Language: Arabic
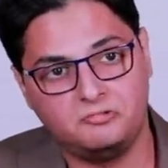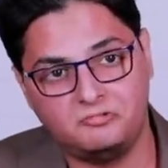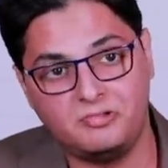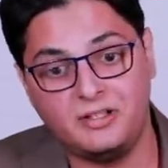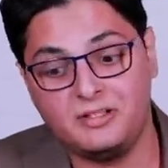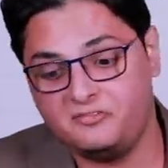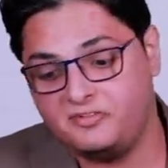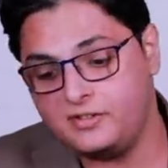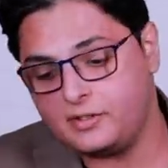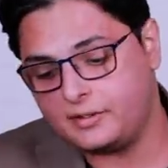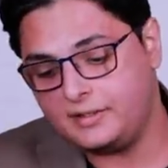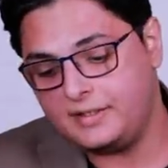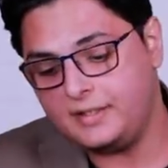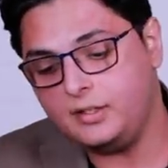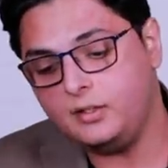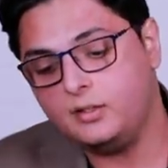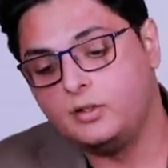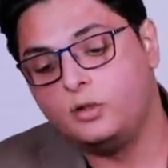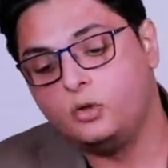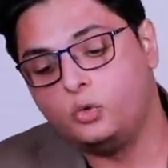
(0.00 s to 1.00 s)
فالفيردي
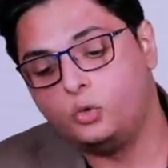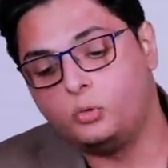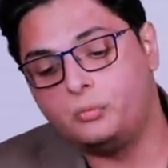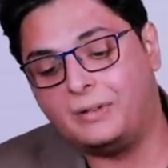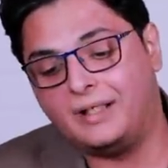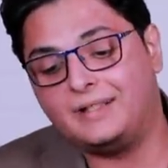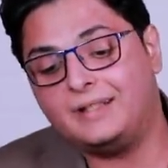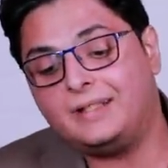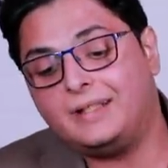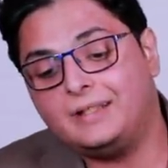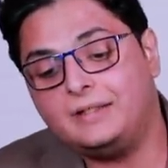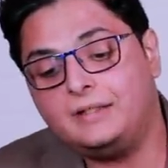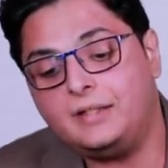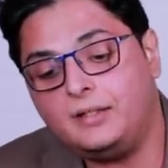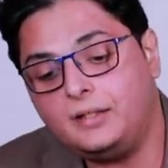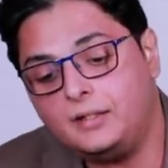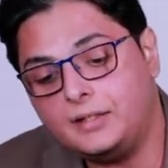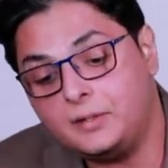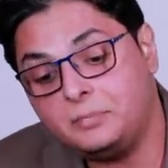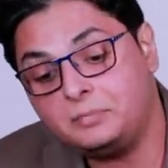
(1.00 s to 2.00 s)
وبعد كده
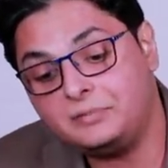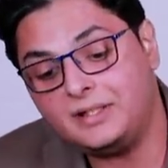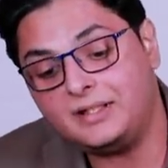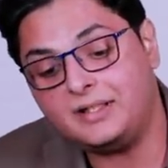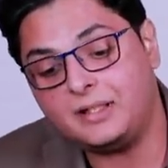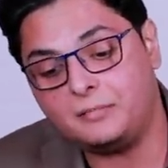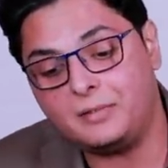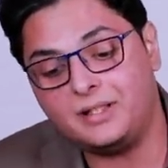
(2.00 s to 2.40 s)
ابتدى